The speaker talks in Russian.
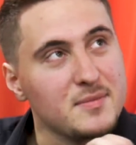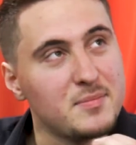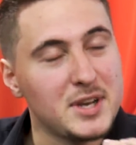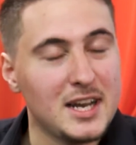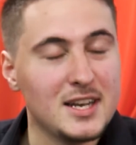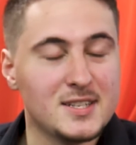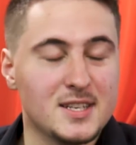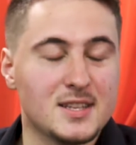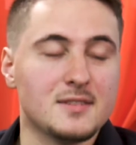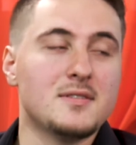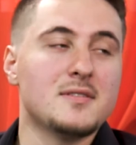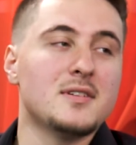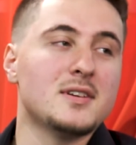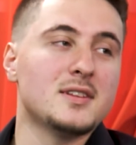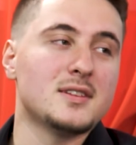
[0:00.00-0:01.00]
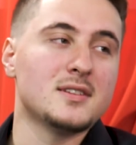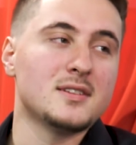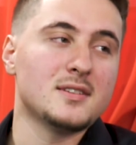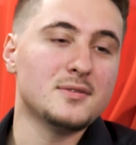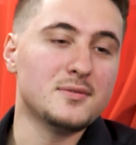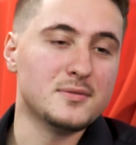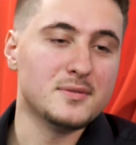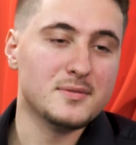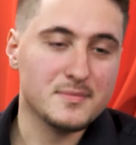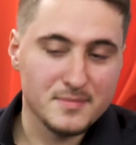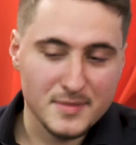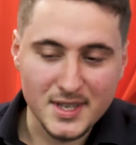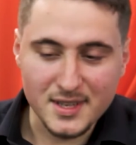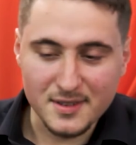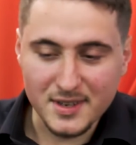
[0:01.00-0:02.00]
прелесть этого, это, ну,
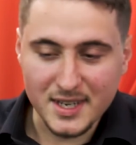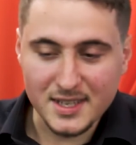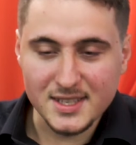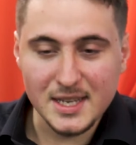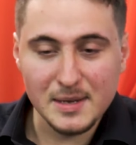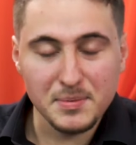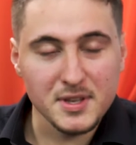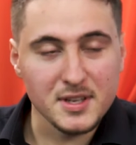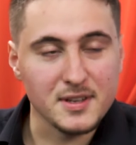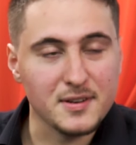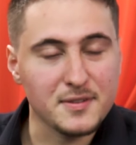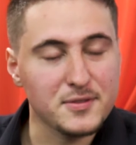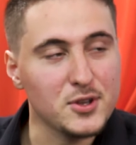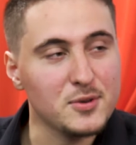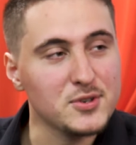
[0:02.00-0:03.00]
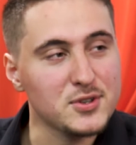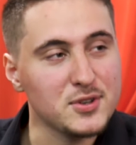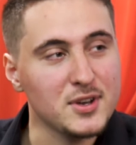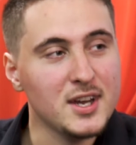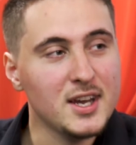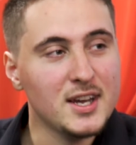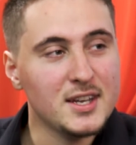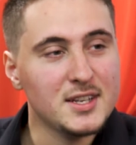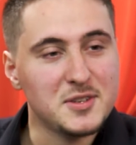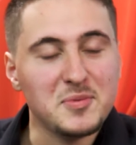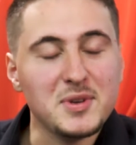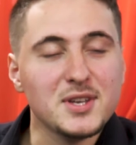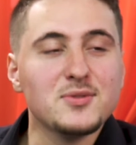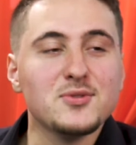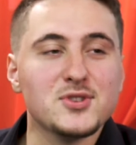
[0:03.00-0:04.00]
угу, этого угу. концепта да. в том, что
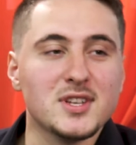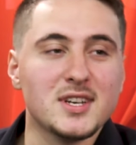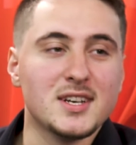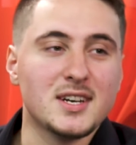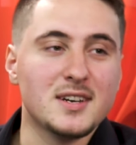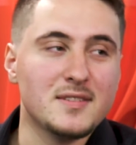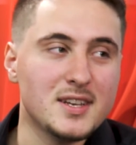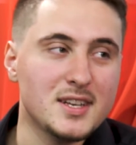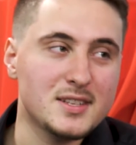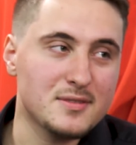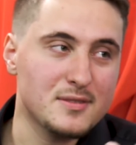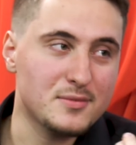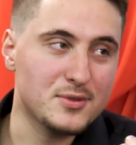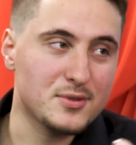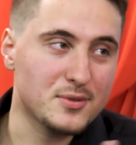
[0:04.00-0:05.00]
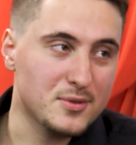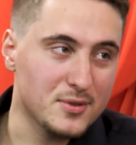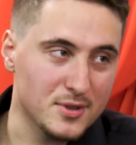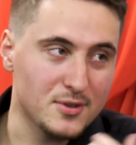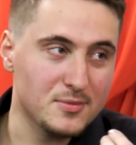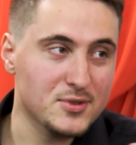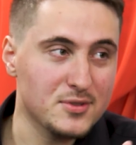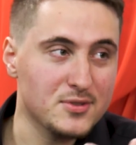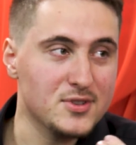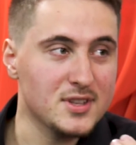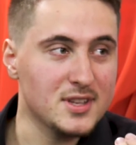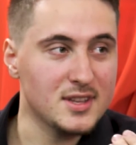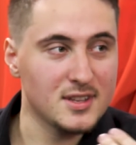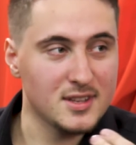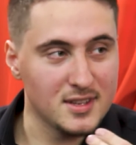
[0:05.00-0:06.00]
тебе не нужно говорить своему другу о том, что нужно...
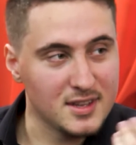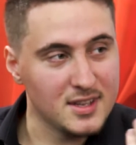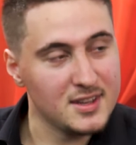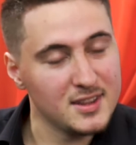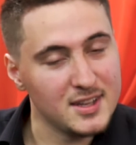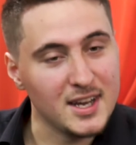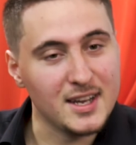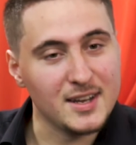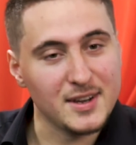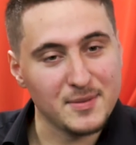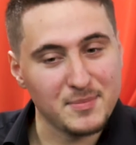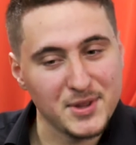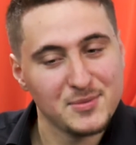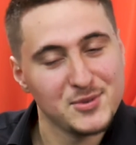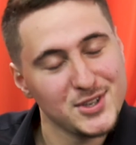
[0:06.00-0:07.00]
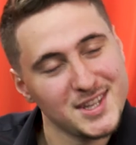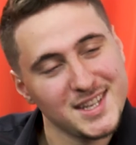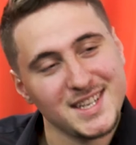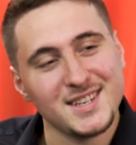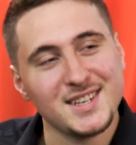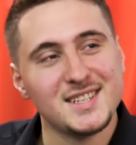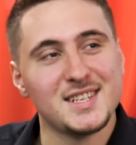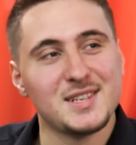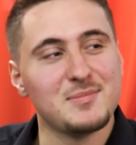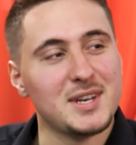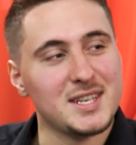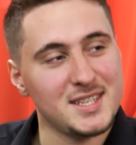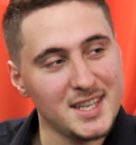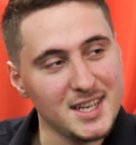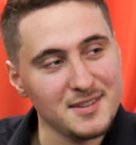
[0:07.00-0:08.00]
Не напоминать Да, Да. потому что это делает за
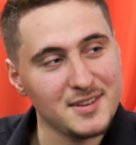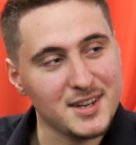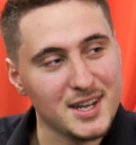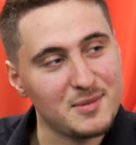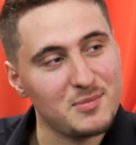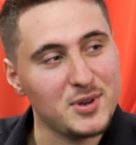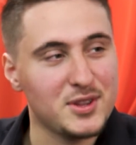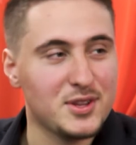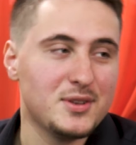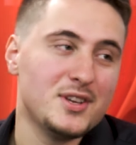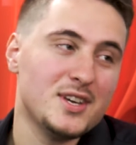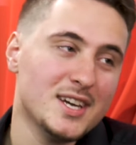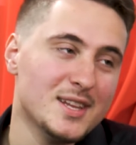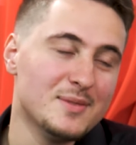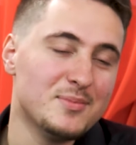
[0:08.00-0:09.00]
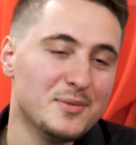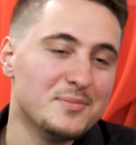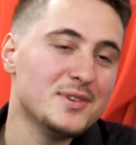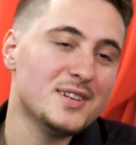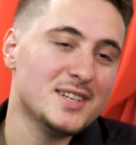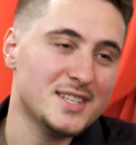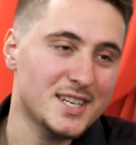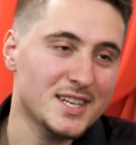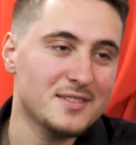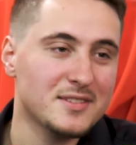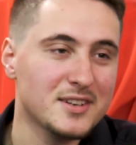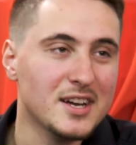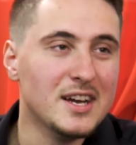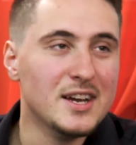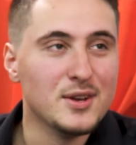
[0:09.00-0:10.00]
тебя сервер, как бы угу. это не я напомнила,
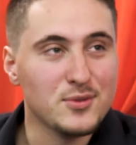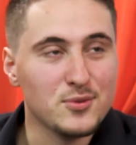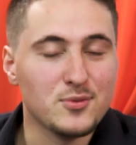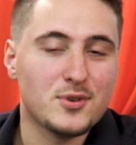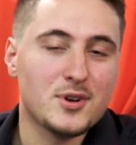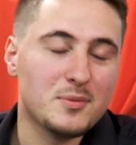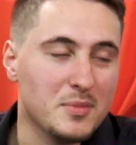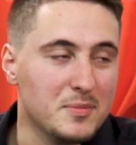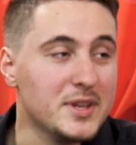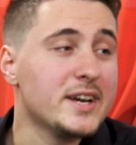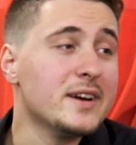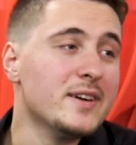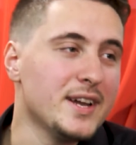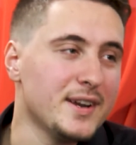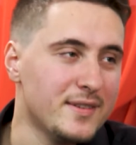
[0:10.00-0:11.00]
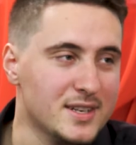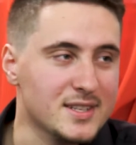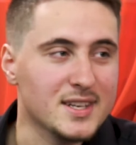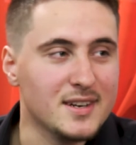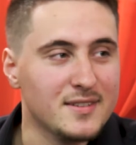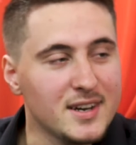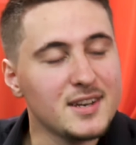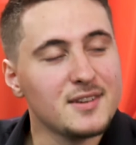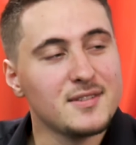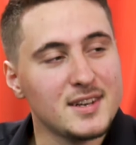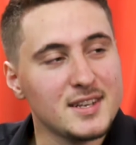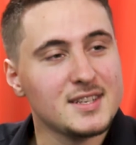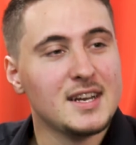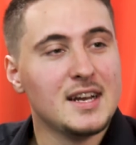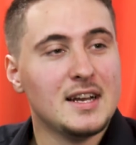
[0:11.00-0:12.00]
сервер, ну, как бы мы договаривались,
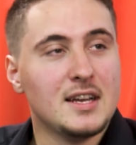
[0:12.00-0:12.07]
договаривались.